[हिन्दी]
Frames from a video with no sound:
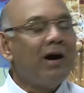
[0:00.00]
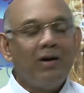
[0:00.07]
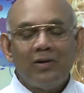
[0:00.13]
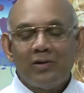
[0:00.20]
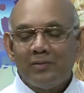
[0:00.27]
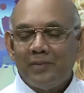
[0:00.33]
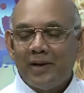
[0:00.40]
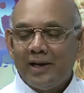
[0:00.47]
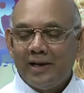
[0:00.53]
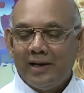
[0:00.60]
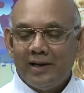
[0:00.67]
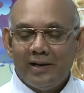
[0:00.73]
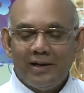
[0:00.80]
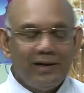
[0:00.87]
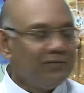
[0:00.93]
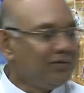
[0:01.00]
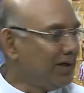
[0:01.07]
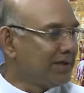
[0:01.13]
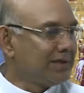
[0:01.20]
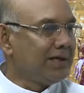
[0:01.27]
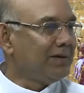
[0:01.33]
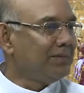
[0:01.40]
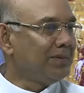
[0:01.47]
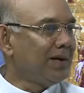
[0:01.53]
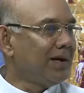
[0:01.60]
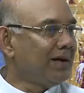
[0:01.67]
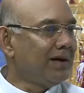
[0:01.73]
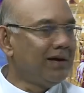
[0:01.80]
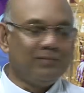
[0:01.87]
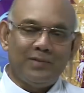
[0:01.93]
और मैंने फिर से अपना
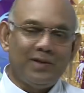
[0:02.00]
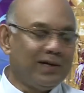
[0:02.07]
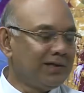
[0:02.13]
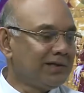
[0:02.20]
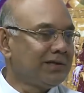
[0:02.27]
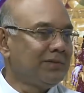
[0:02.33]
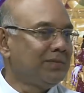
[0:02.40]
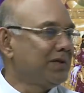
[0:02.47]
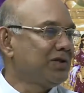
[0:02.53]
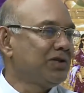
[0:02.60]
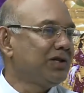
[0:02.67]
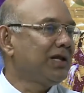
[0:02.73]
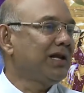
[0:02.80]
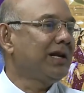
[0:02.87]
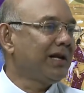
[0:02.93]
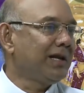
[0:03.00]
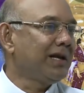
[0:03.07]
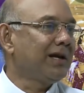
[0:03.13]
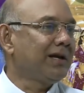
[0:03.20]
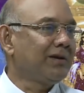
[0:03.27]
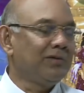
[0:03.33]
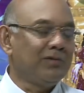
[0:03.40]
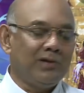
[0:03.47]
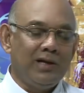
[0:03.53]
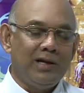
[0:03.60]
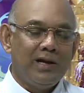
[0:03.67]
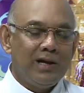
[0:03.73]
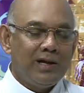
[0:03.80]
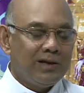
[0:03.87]
काम काज सब अच्छी तरह किया क्योंकि